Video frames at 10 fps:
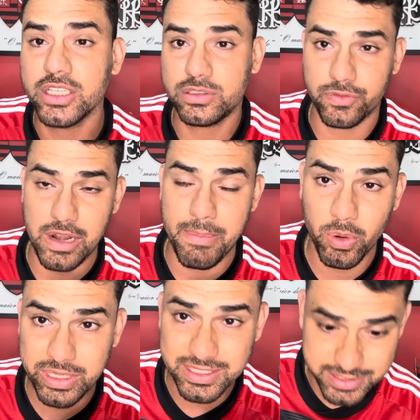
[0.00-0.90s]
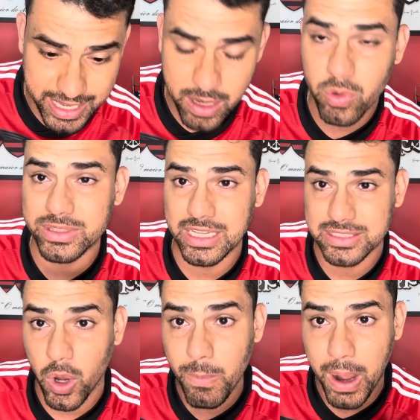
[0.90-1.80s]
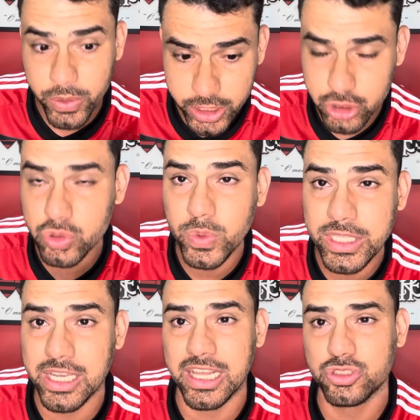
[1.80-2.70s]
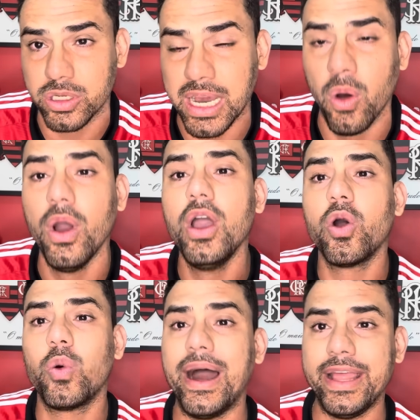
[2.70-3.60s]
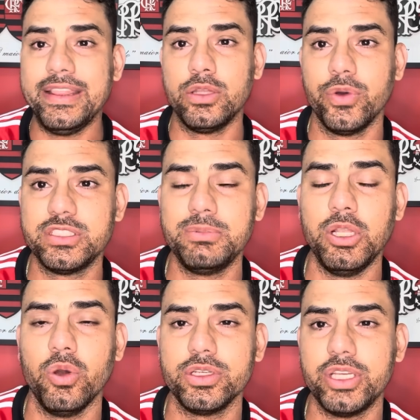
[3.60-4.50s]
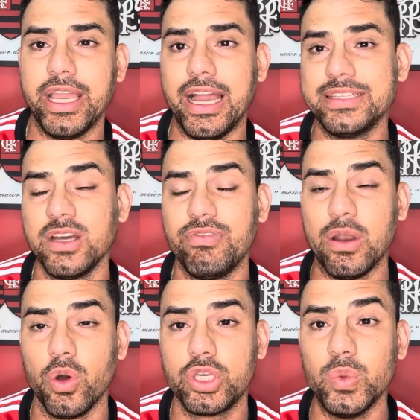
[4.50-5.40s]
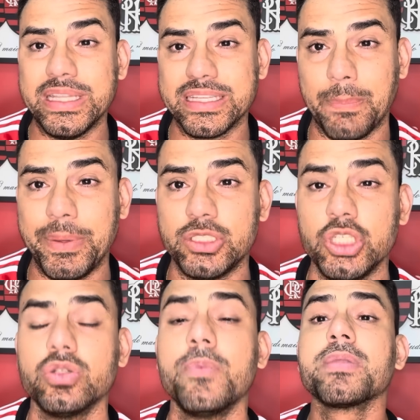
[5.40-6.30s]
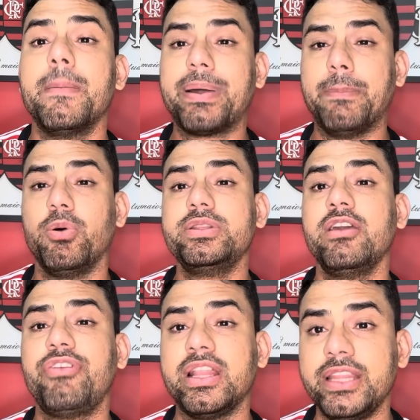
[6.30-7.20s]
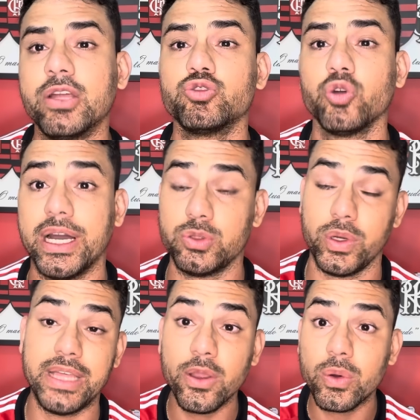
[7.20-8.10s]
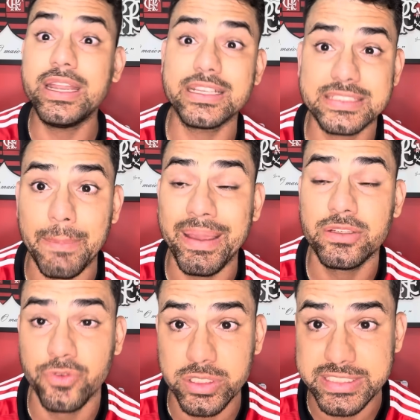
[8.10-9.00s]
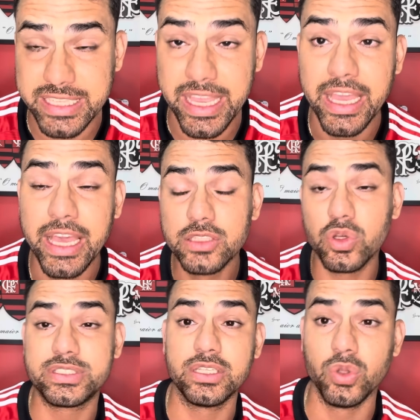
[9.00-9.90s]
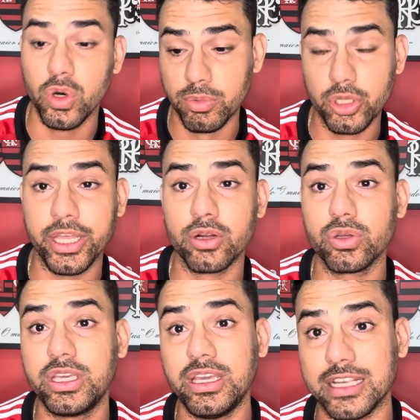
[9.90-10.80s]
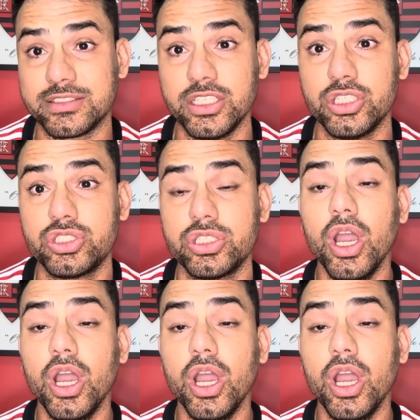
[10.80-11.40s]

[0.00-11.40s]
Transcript: Se o Flamengo quiser contratar o Maurício do Internacional, 42 milhões de reais é o valor que o Inter está pedindo para poder vender o jogador. E daí eu queria saber de você, torcedor rubro-negro, negro que assiste